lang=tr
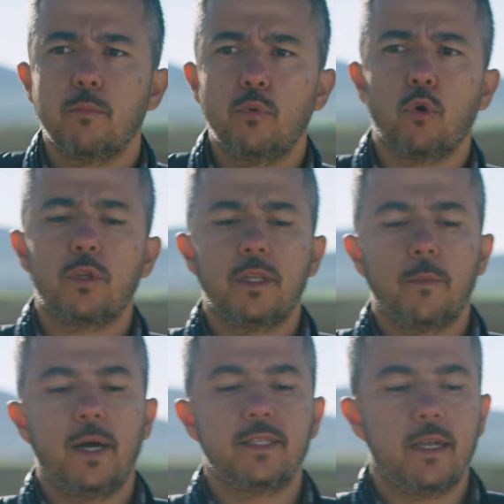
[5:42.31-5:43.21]
Bu
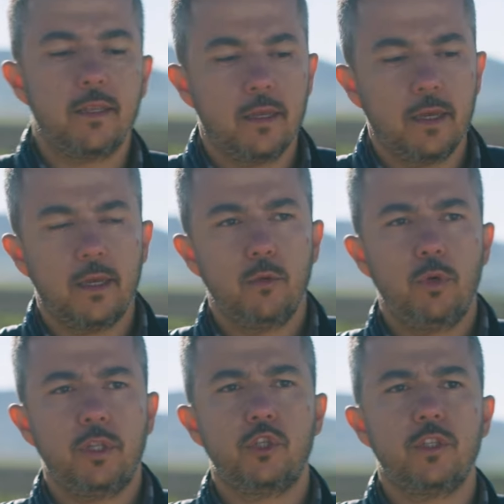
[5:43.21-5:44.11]
noktada bazen e,
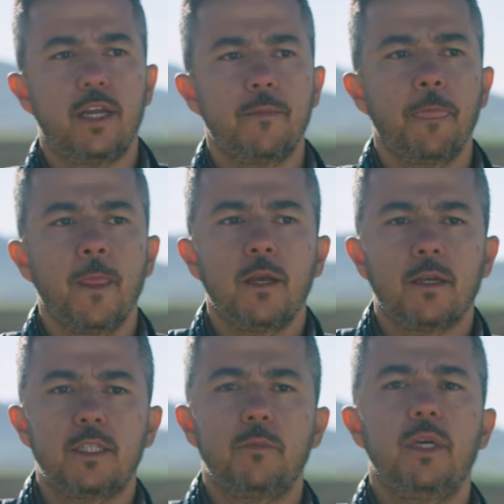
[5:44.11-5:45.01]
üreticiler
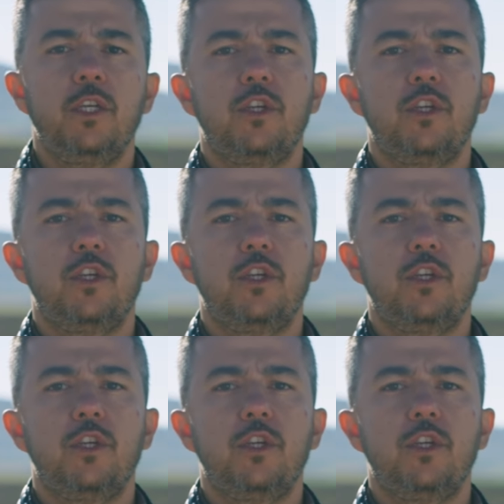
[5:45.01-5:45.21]
Kasım ayı